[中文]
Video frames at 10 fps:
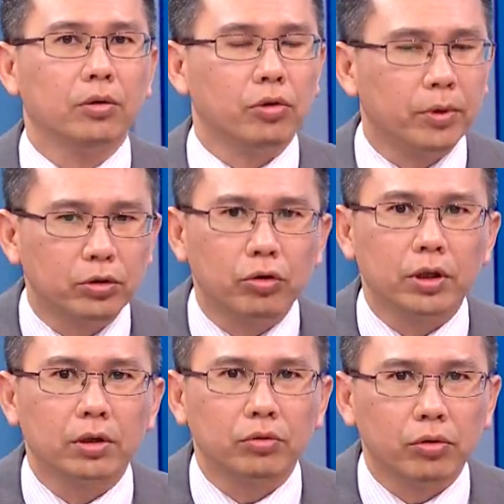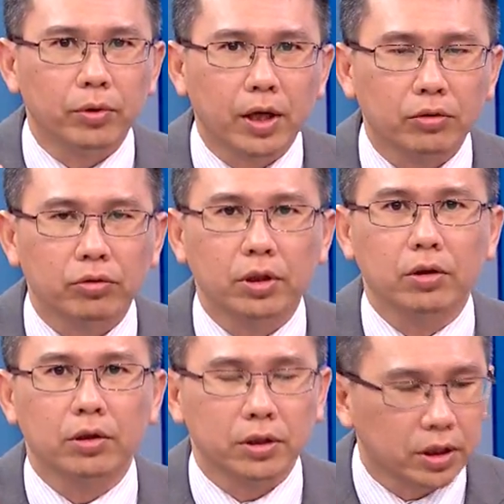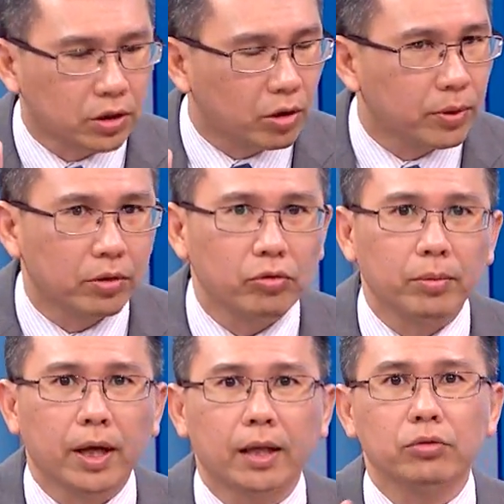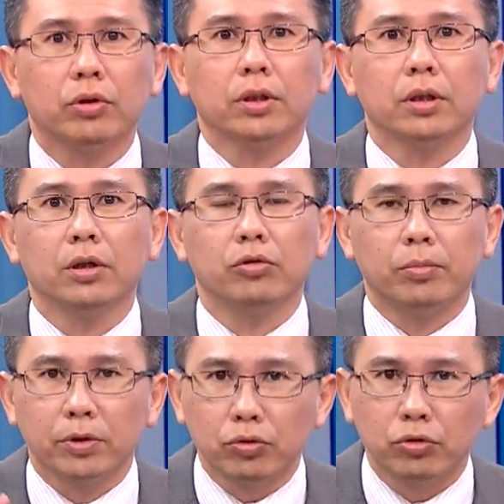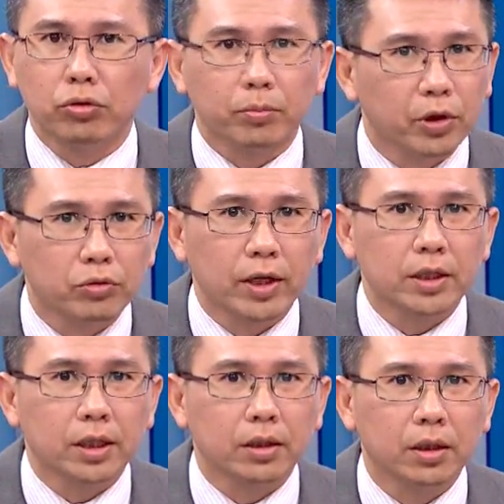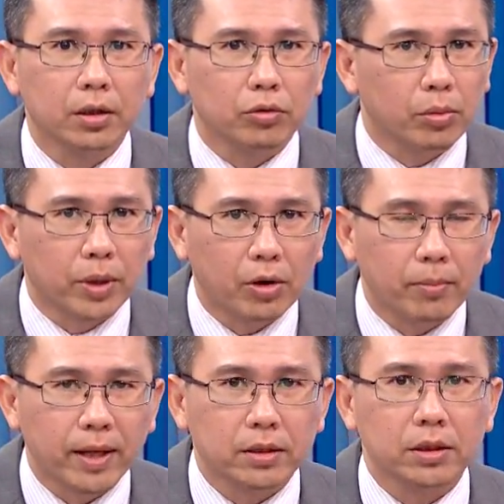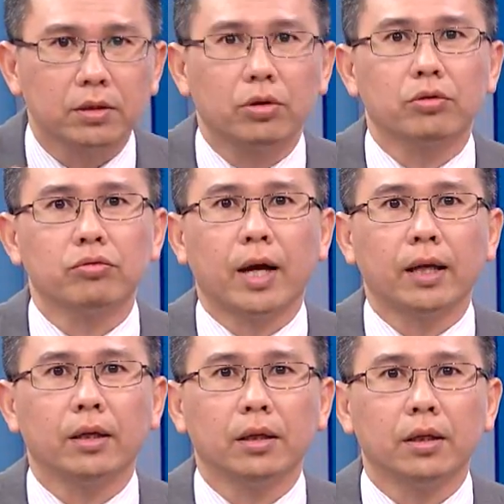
我们错的，我们告诉各位说，这个股票我们看错的，我们做错没有赚钱，我们赶快把资金抽出来，